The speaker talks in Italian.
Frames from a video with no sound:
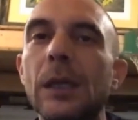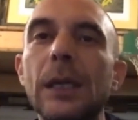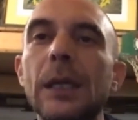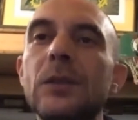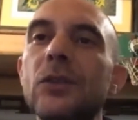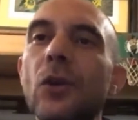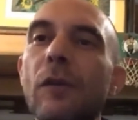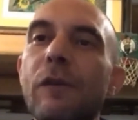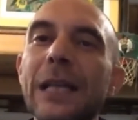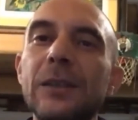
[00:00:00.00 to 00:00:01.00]
Eh, si
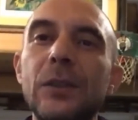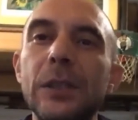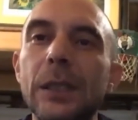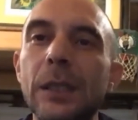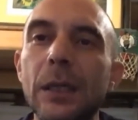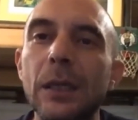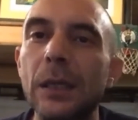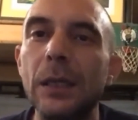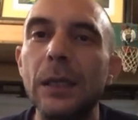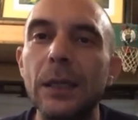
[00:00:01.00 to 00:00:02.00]
sono fatti
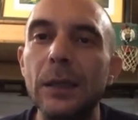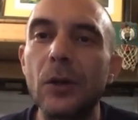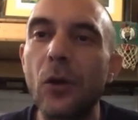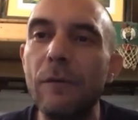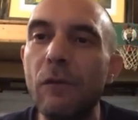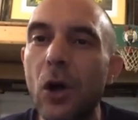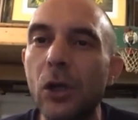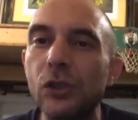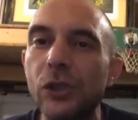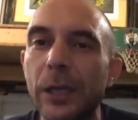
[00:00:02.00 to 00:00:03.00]
eh,
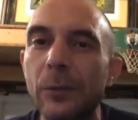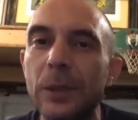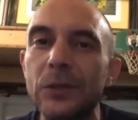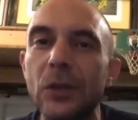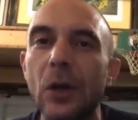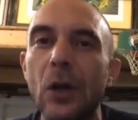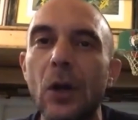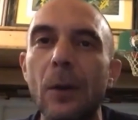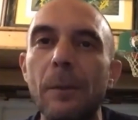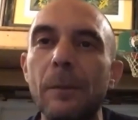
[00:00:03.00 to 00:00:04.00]
coinvolgere in
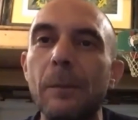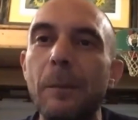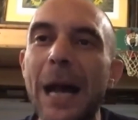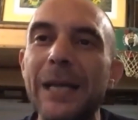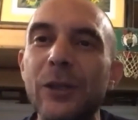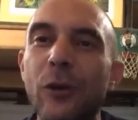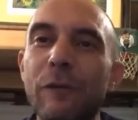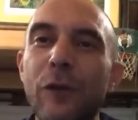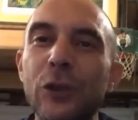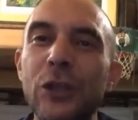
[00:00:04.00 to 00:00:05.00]
questo mm,
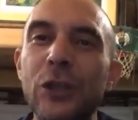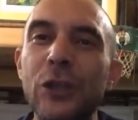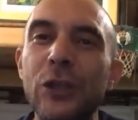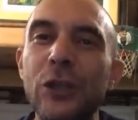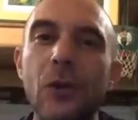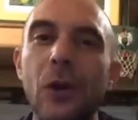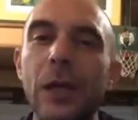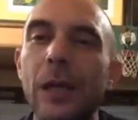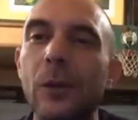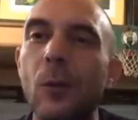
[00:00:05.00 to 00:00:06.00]
panico infodemico
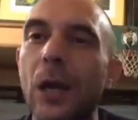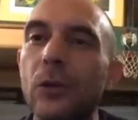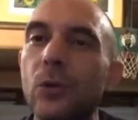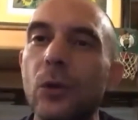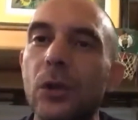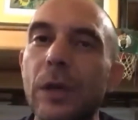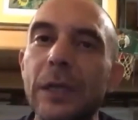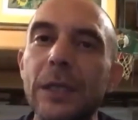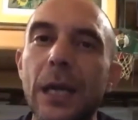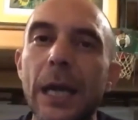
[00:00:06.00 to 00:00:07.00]
nel quale ognuno
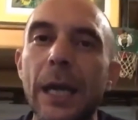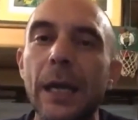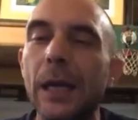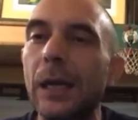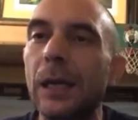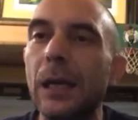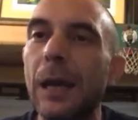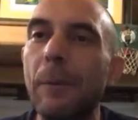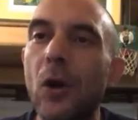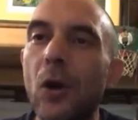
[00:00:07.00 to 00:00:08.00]
deve dire
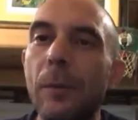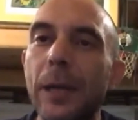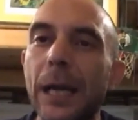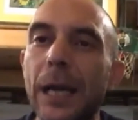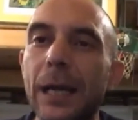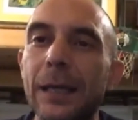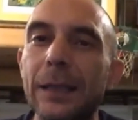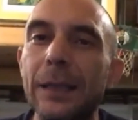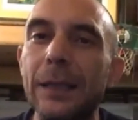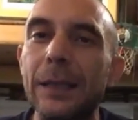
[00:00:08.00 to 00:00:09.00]
la
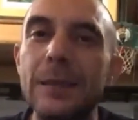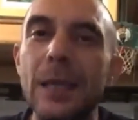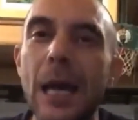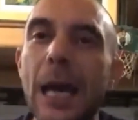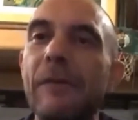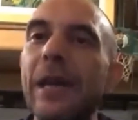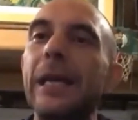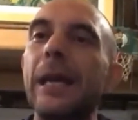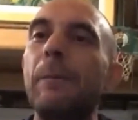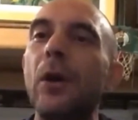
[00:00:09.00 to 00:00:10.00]
propria senza
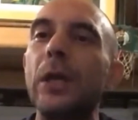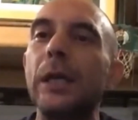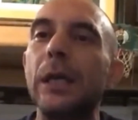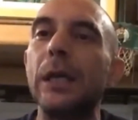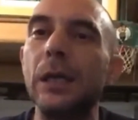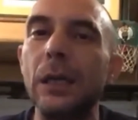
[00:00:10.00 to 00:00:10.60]
averne poi,